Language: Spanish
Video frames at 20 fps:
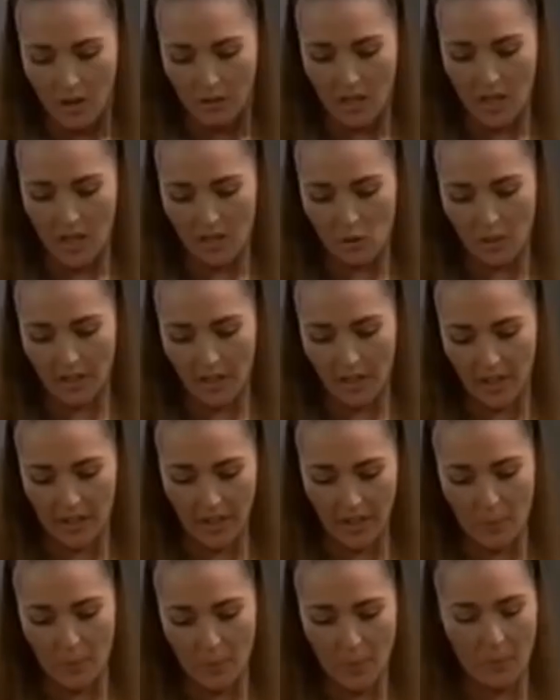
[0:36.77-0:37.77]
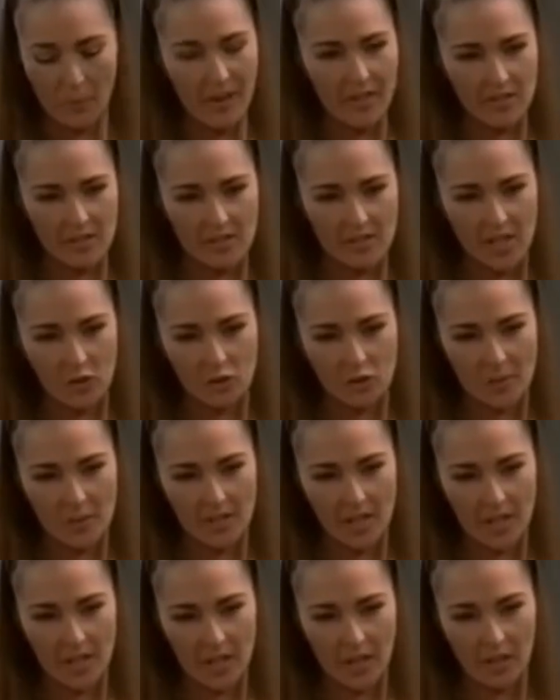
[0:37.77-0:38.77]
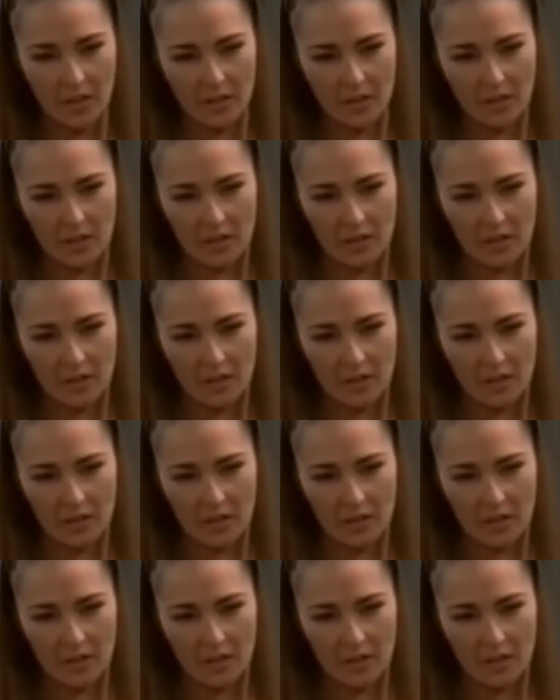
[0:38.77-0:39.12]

¿Tienes una tarjeta de mi papá y dices que no sabes quién era?